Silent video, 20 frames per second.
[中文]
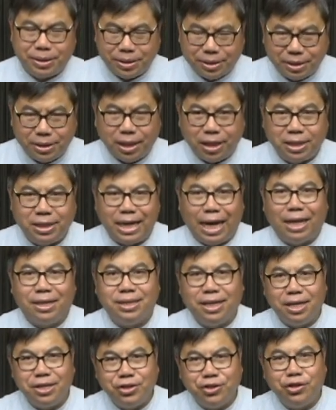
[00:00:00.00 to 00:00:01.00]
这个假
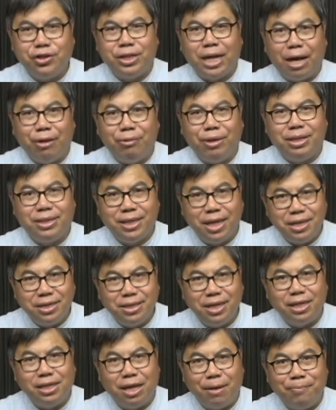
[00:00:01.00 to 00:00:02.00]
先知才会真
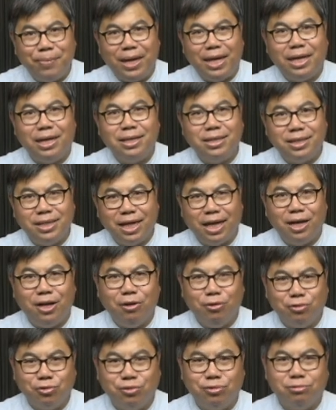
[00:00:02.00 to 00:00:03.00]
正的被揭
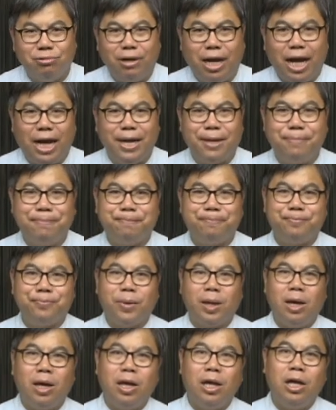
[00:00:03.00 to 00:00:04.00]
露出来。
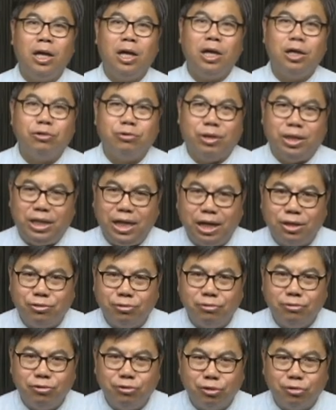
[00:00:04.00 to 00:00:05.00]
所以耶
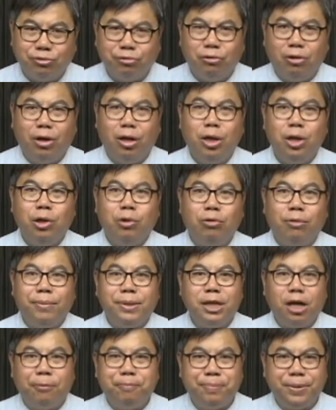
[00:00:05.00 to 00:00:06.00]
稣就说：“我们
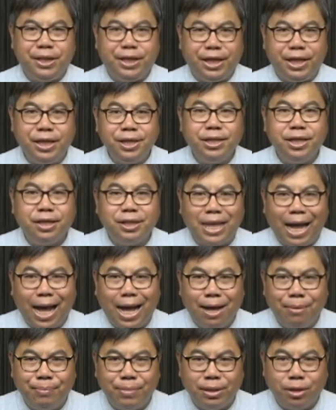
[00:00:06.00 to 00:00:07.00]
要凭着
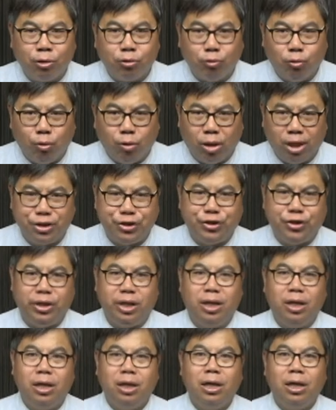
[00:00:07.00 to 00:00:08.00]
他们的果
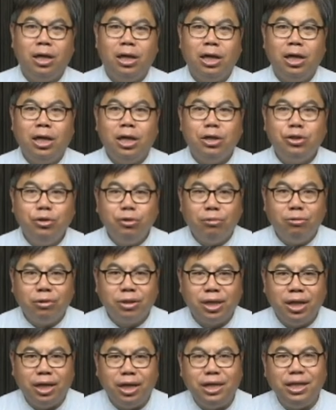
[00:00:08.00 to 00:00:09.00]
子，就
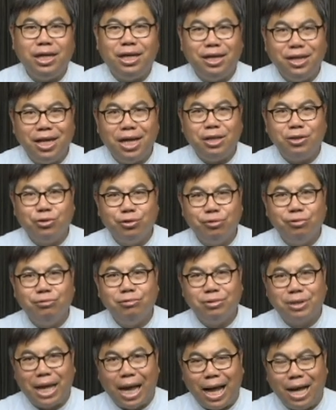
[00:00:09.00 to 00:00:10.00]
可以认
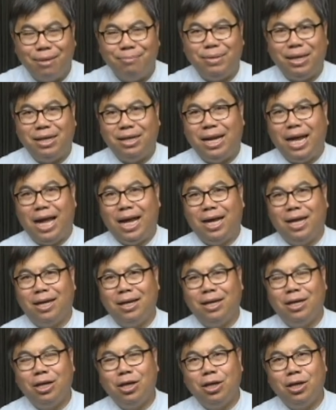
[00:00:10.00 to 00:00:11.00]
出他们
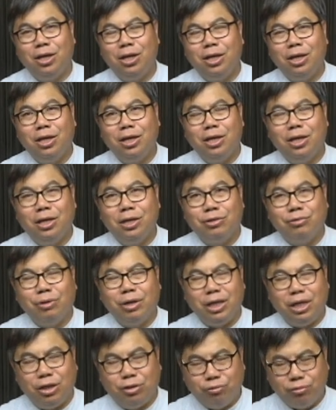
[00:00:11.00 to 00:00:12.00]
来。”所
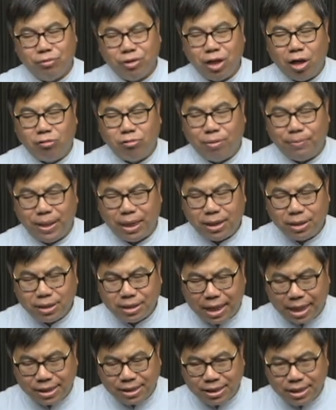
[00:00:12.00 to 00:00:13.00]
以，主要我们
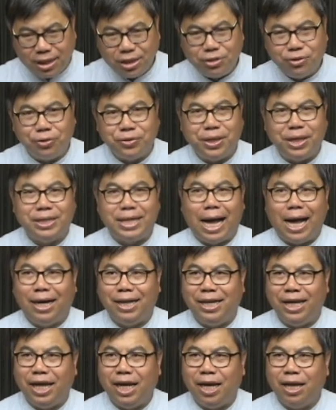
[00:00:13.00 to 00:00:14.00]
在心中的查
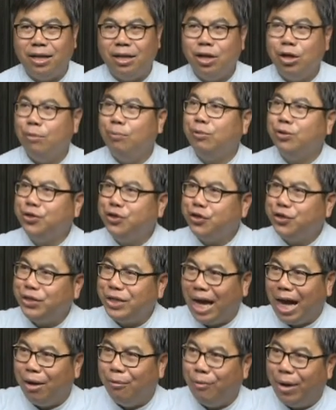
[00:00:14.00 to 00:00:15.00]
验，不是
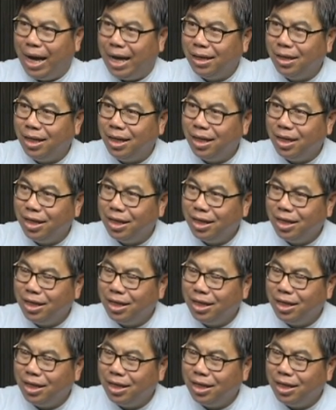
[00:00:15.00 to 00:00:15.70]
讲完了